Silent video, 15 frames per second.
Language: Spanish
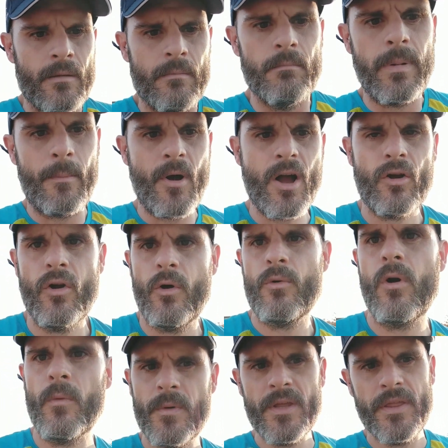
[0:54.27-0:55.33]
vamos a coger
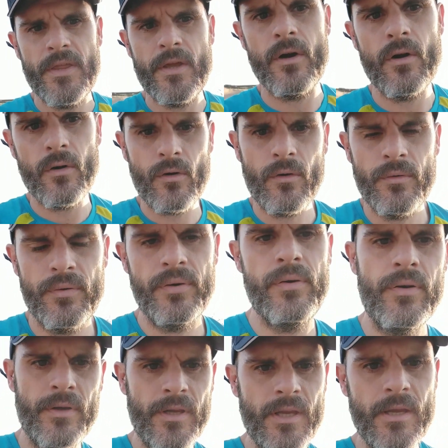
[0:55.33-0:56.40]
unos vicios
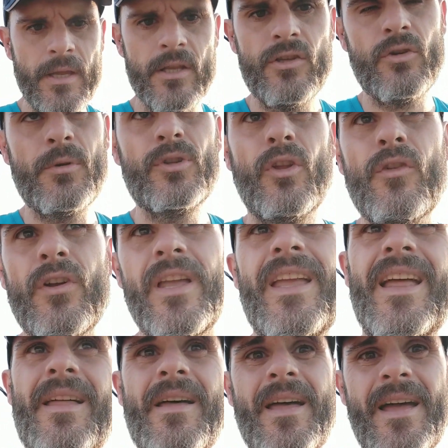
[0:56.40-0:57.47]
y sobre todo que
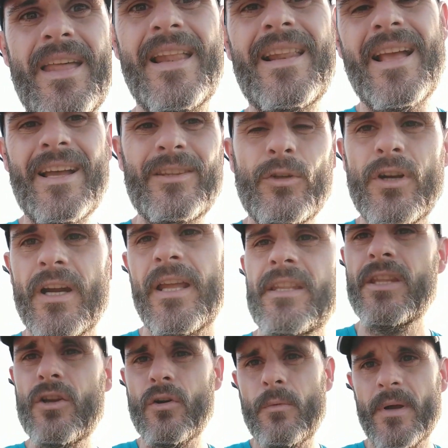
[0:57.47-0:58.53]
el gasto
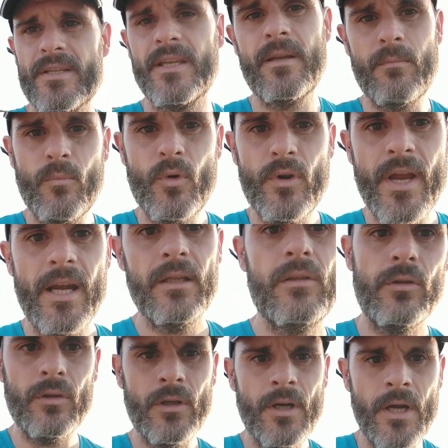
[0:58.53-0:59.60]
energético va a ser muy
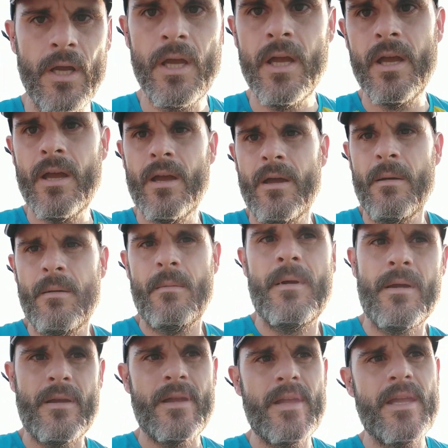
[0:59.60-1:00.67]
alto
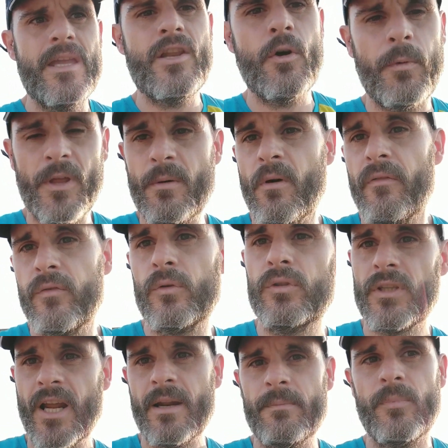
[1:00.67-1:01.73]
y nos podemos
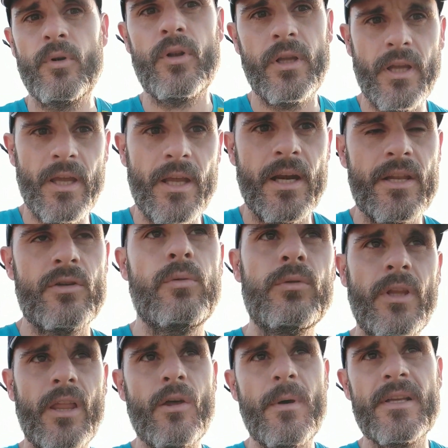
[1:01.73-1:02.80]
frustrar porque el
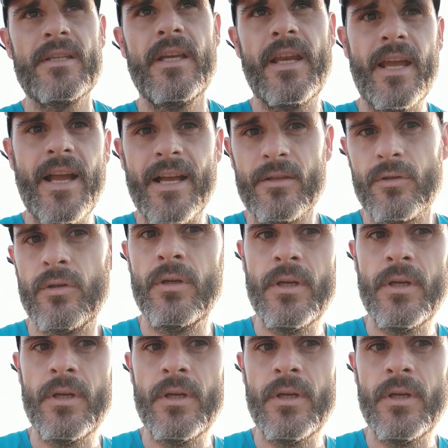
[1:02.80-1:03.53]
resultado va a ser escaso.